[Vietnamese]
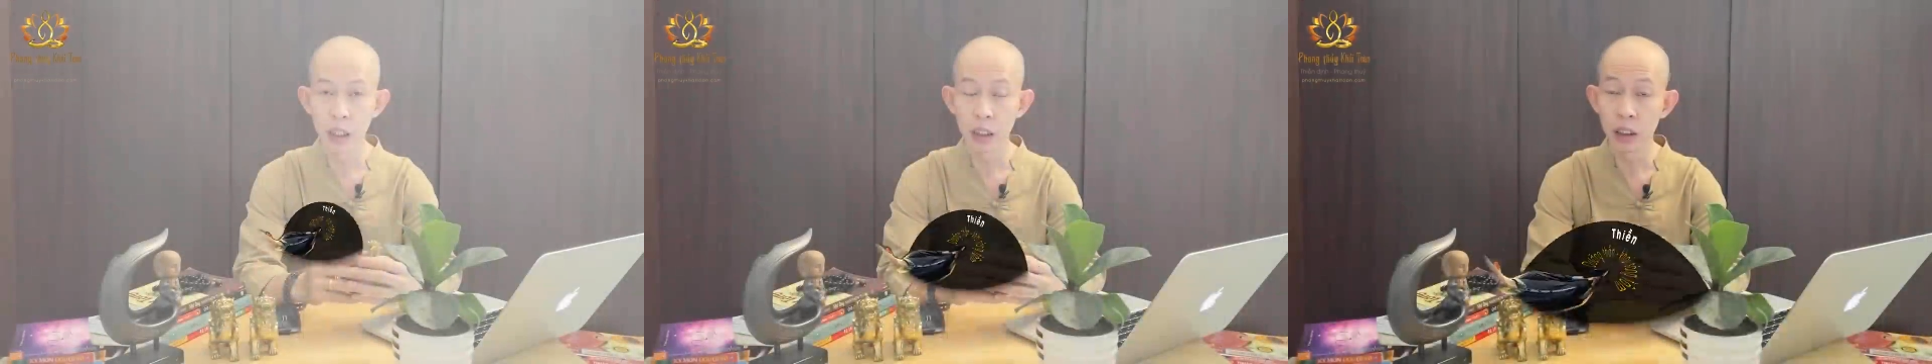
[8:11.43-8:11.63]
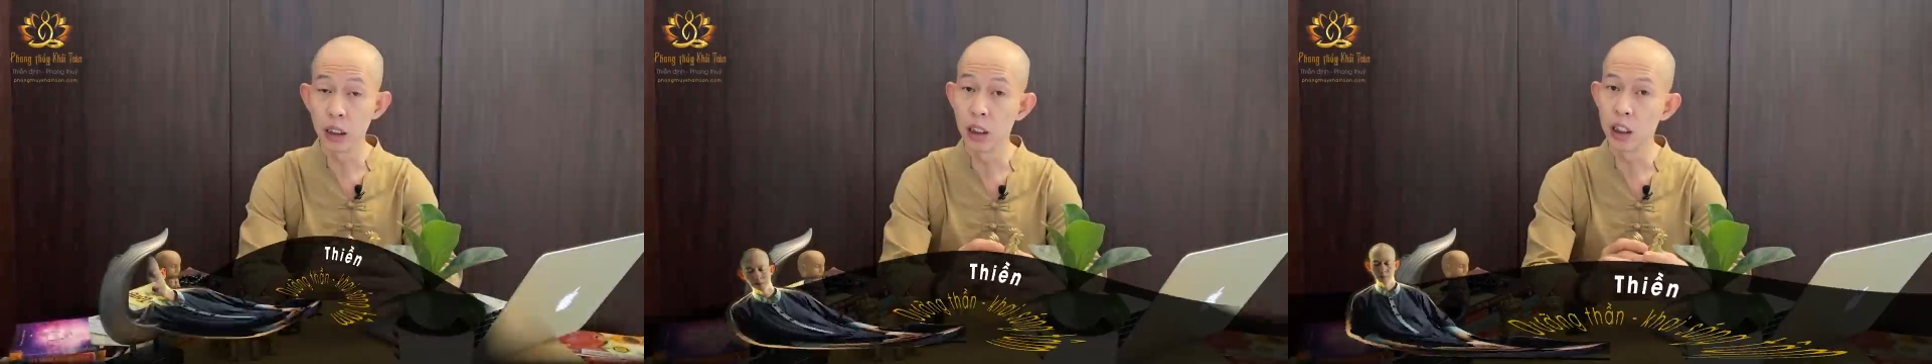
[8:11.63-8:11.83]

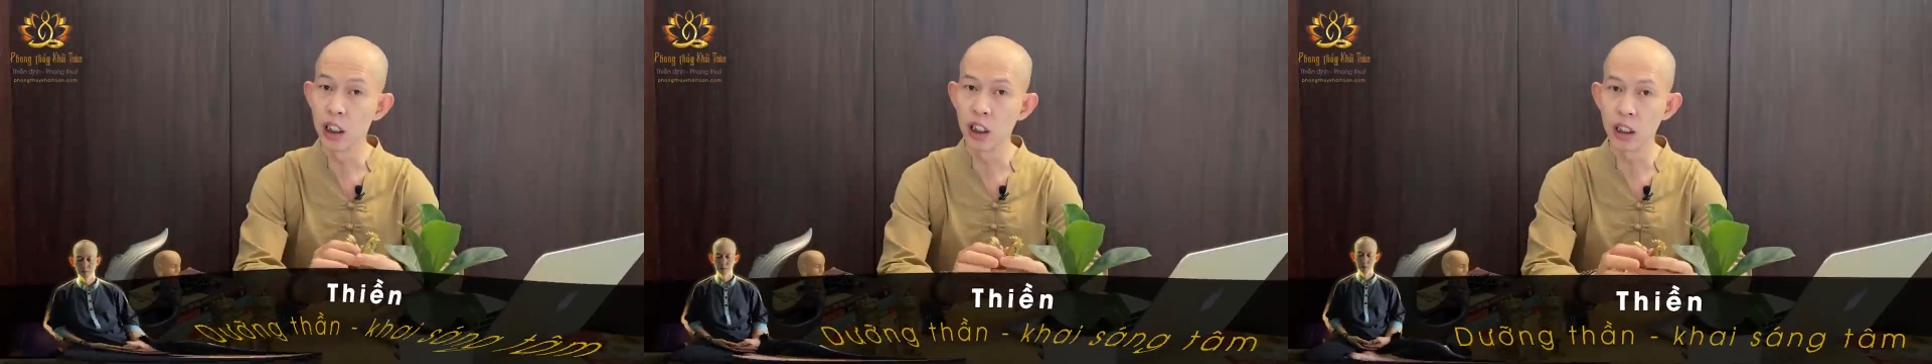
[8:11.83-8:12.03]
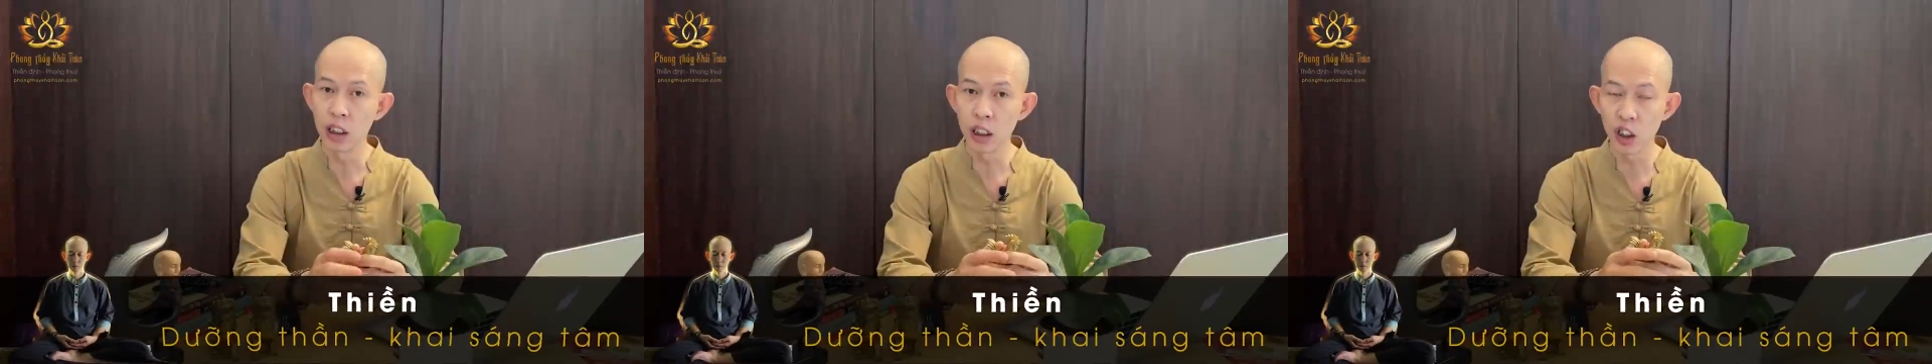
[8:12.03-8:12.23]
Người
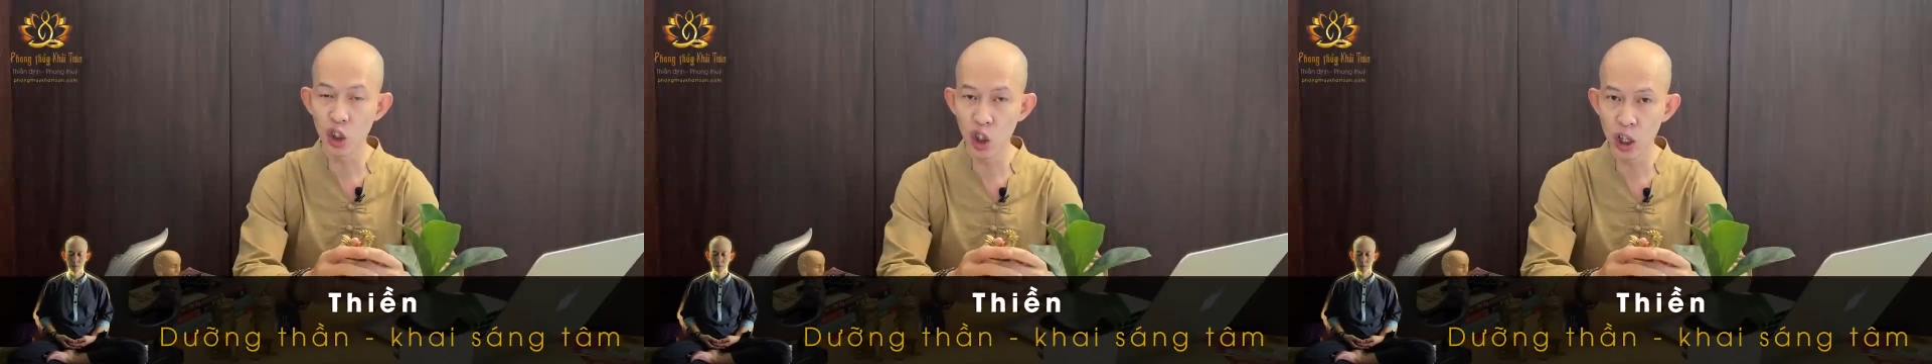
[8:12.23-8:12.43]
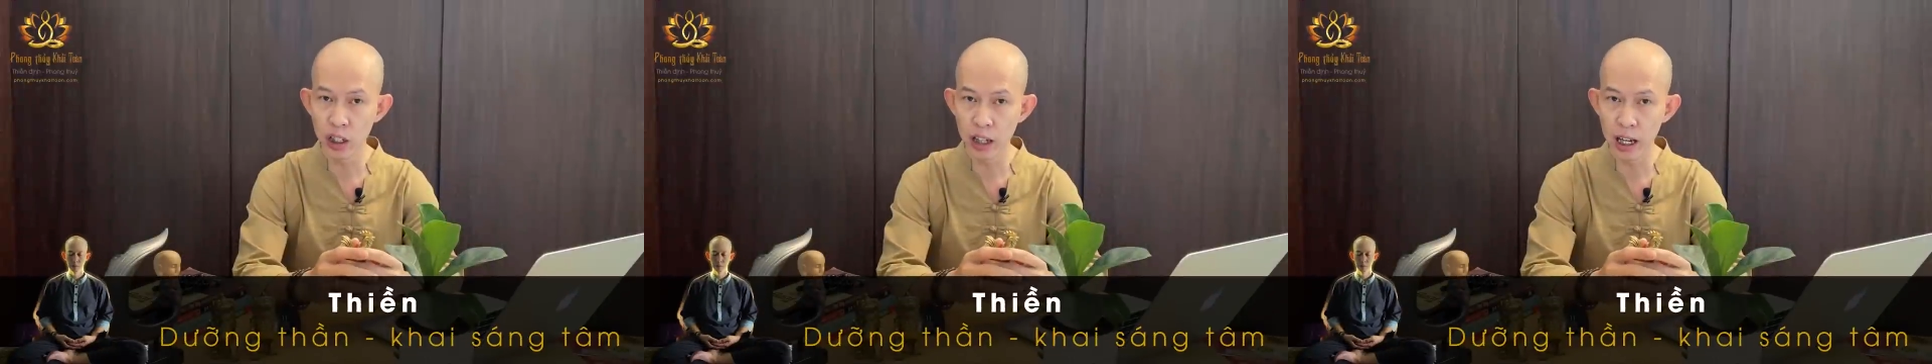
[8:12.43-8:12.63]
xưa
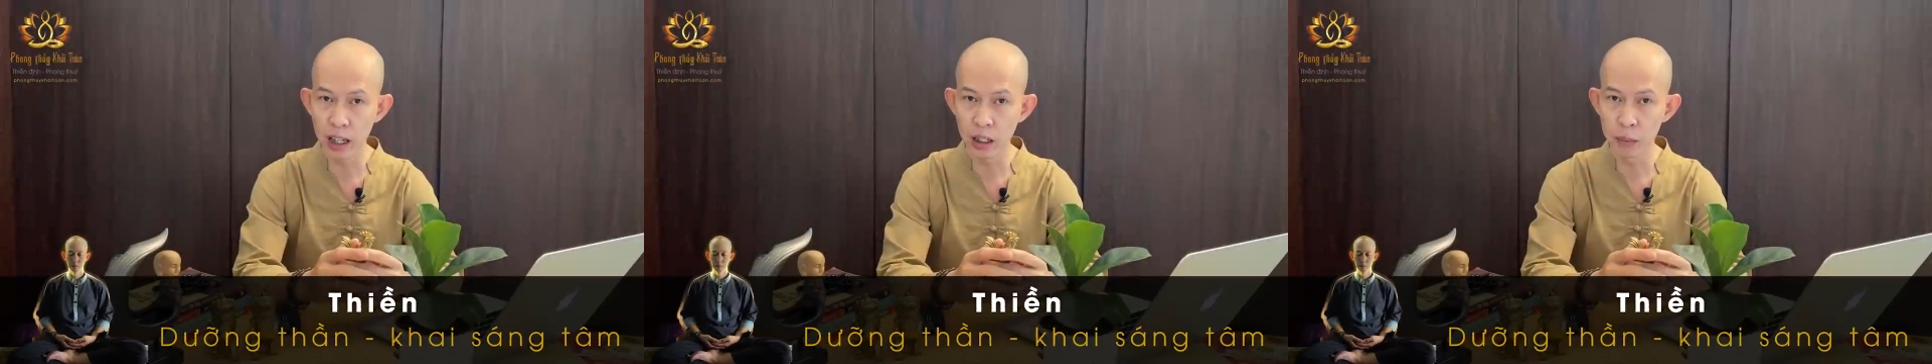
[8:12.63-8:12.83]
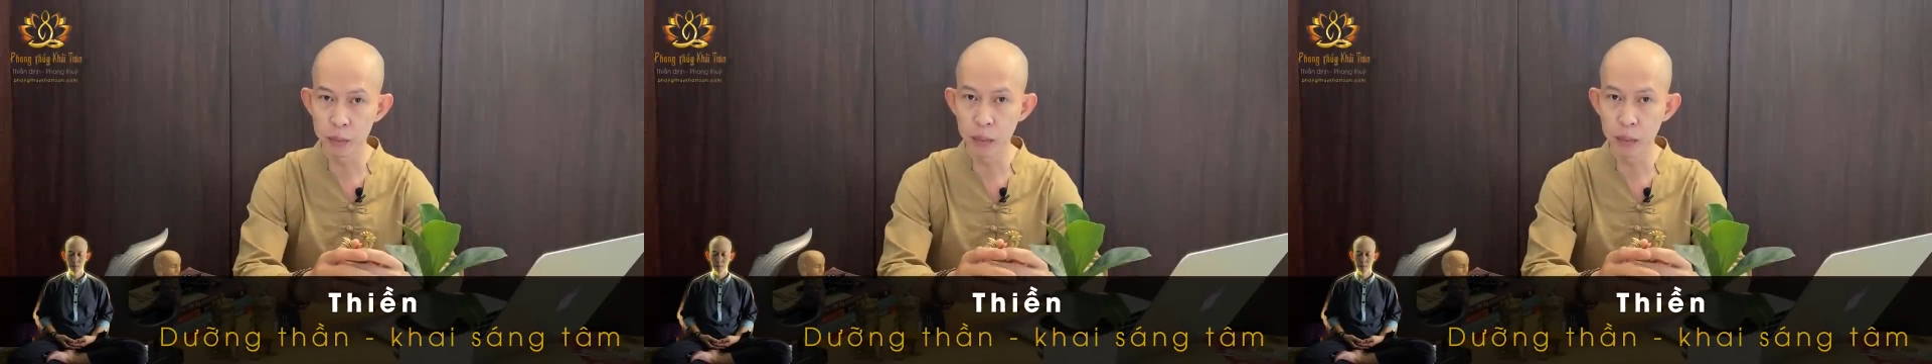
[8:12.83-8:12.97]
cho rằng